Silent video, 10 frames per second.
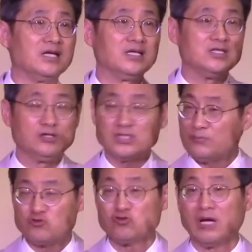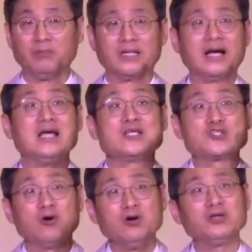이거 참 중요합니다.
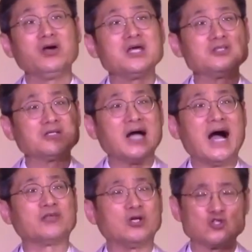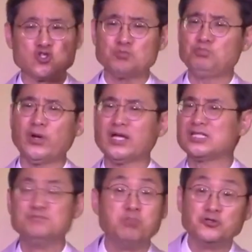성경에서 강조하는 축복의
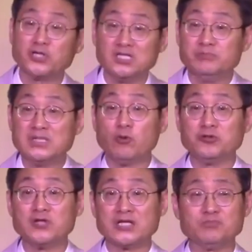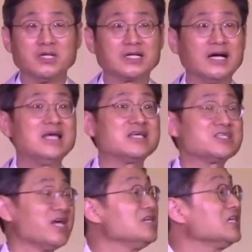근본적인 의미는 뭔지 아십니까?
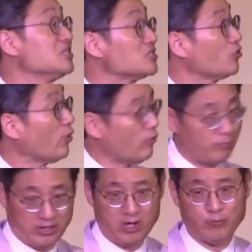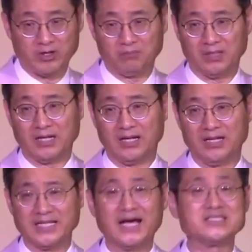생산성의 회복, 입니다다
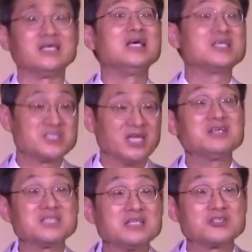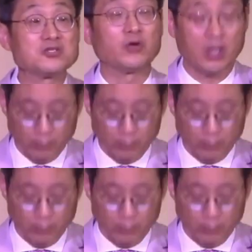같이 생산성의 회복